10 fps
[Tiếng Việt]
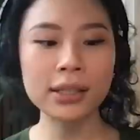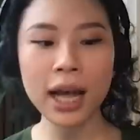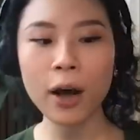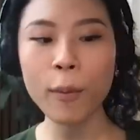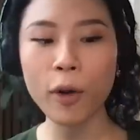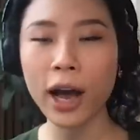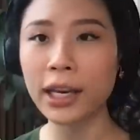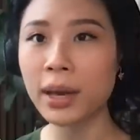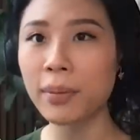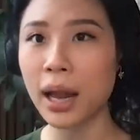thực ra không có
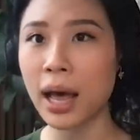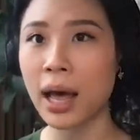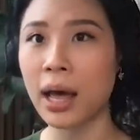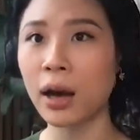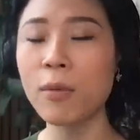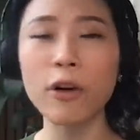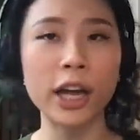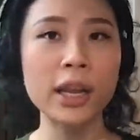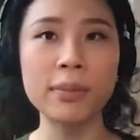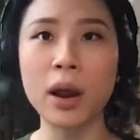khái ừ. niệm là không có
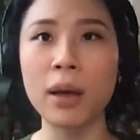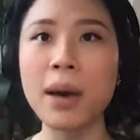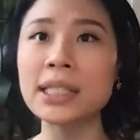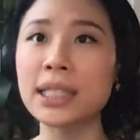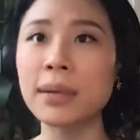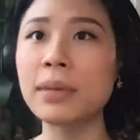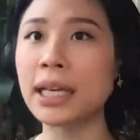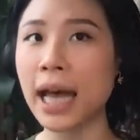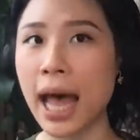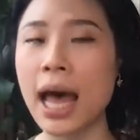khái niệm nào là bác sĩ tâm
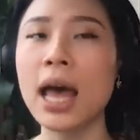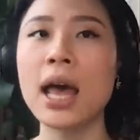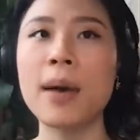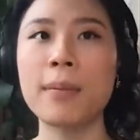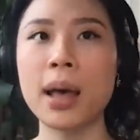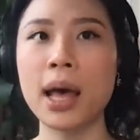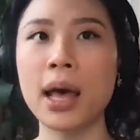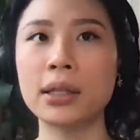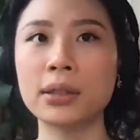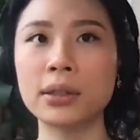lý cả
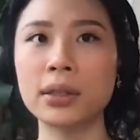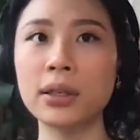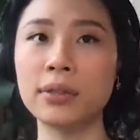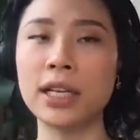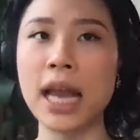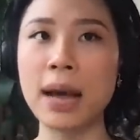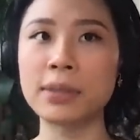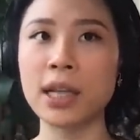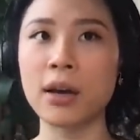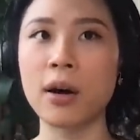mà ở Việt
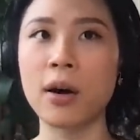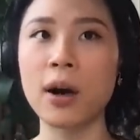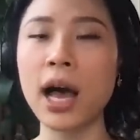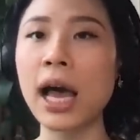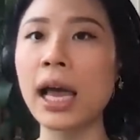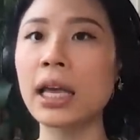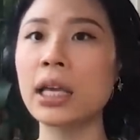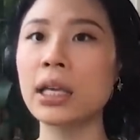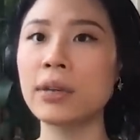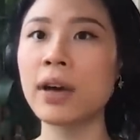Nam sẽ có
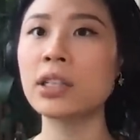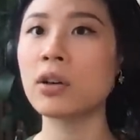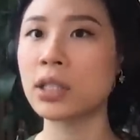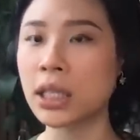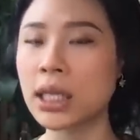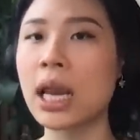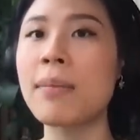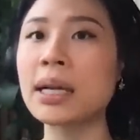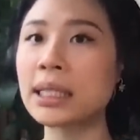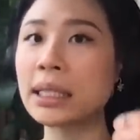hai vai trò chính đấy
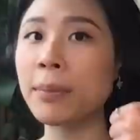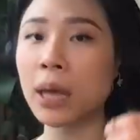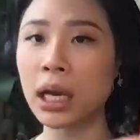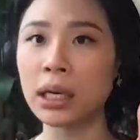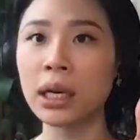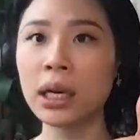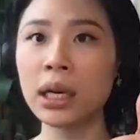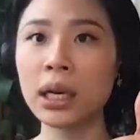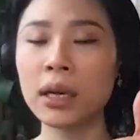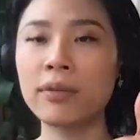là bác sĩ tâm thần
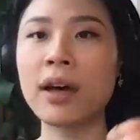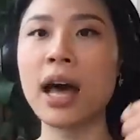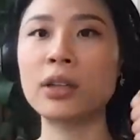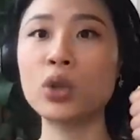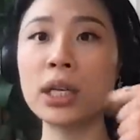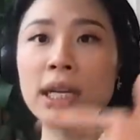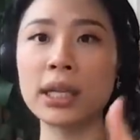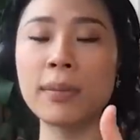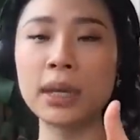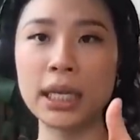và chuyên
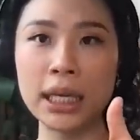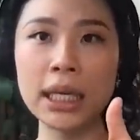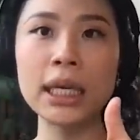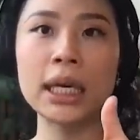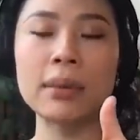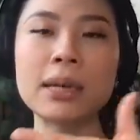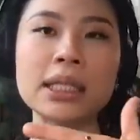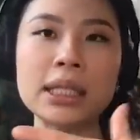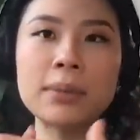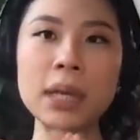gia tâm ờ. lý
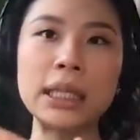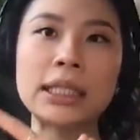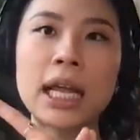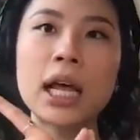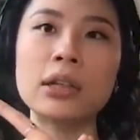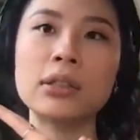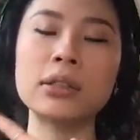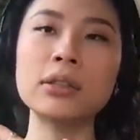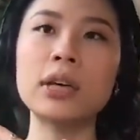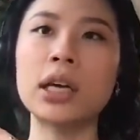bác sĩ tâm thần sẽ là
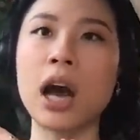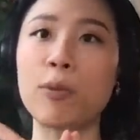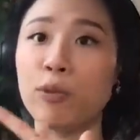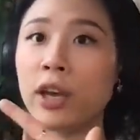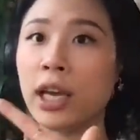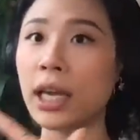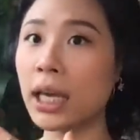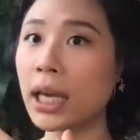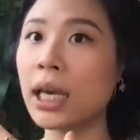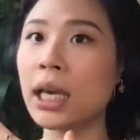những người học về
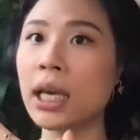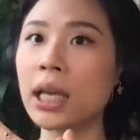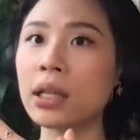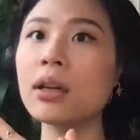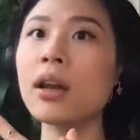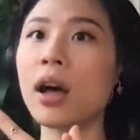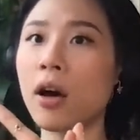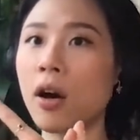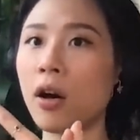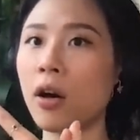y tức là
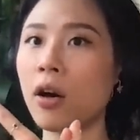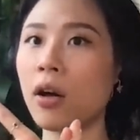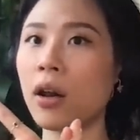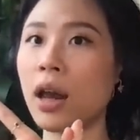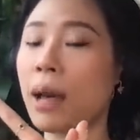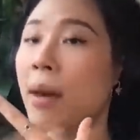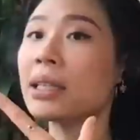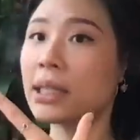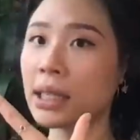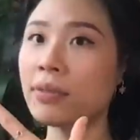họ là ừ.
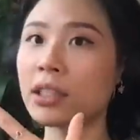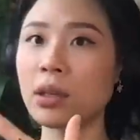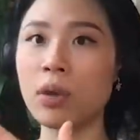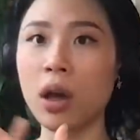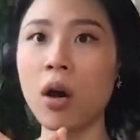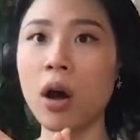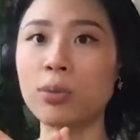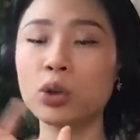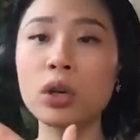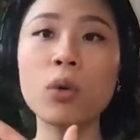bác sĩ và sau đấy họ
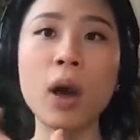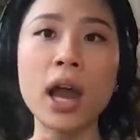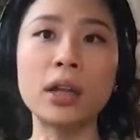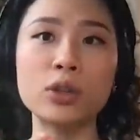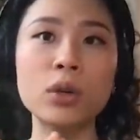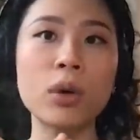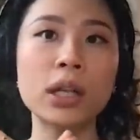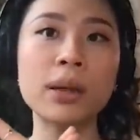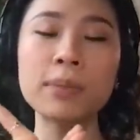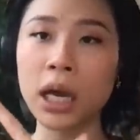học chuyên khoa là chuyên
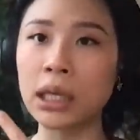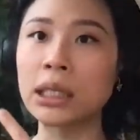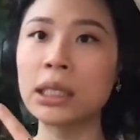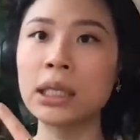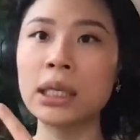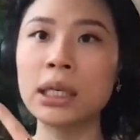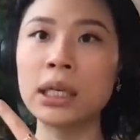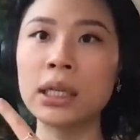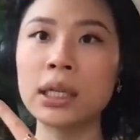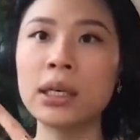khoa tâm thần
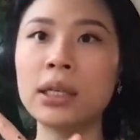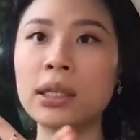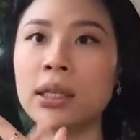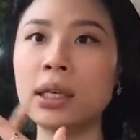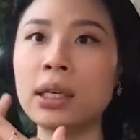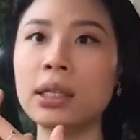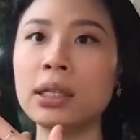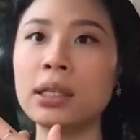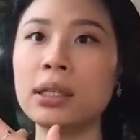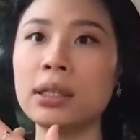thì
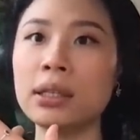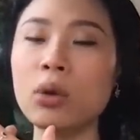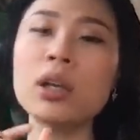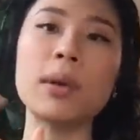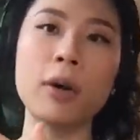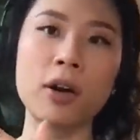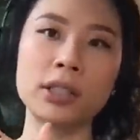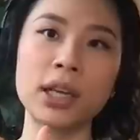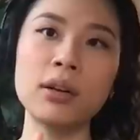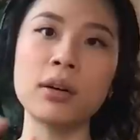khi tốt nghiệp
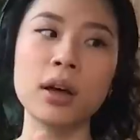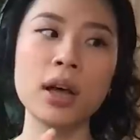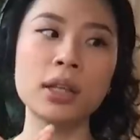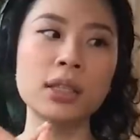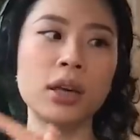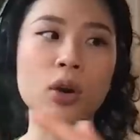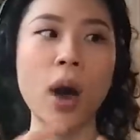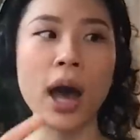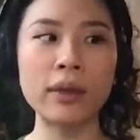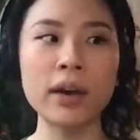họ sẽ được chẩn
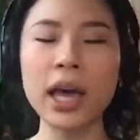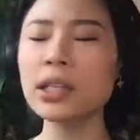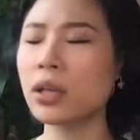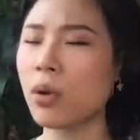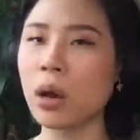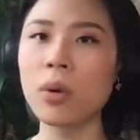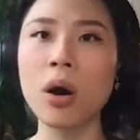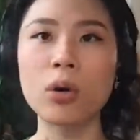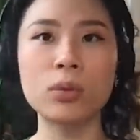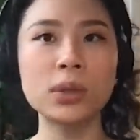đoán và cách chẩn đoán
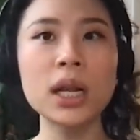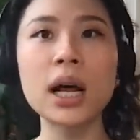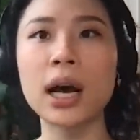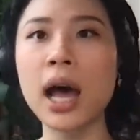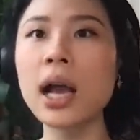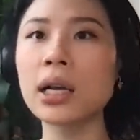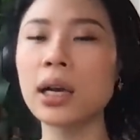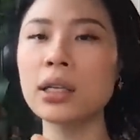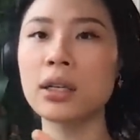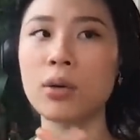của họ cũng rất là khác
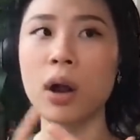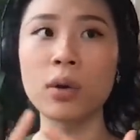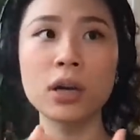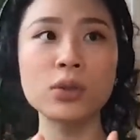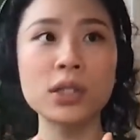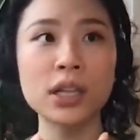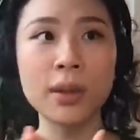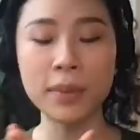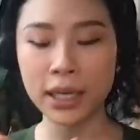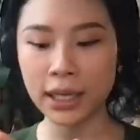cách chẩn đoán của các chuyên
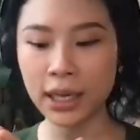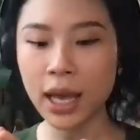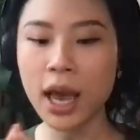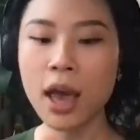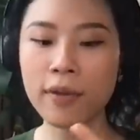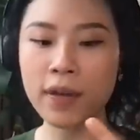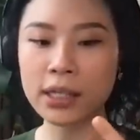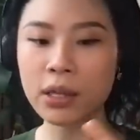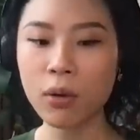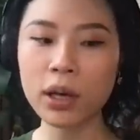gia tâm lý
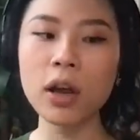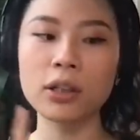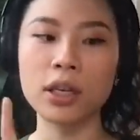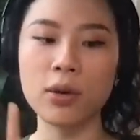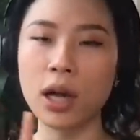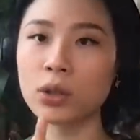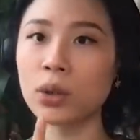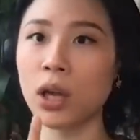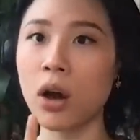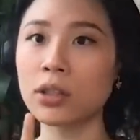và sau khi họ chẩn đoán
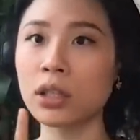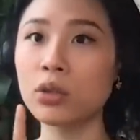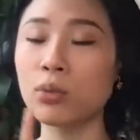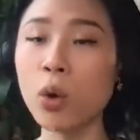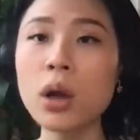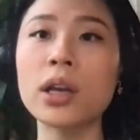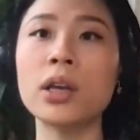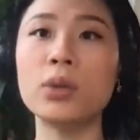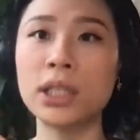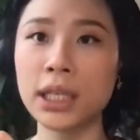rồi thì họ sẽ dùng thuốc
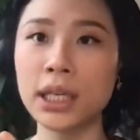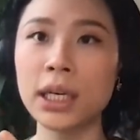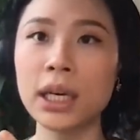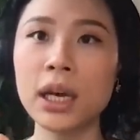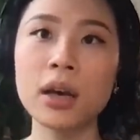để điều trị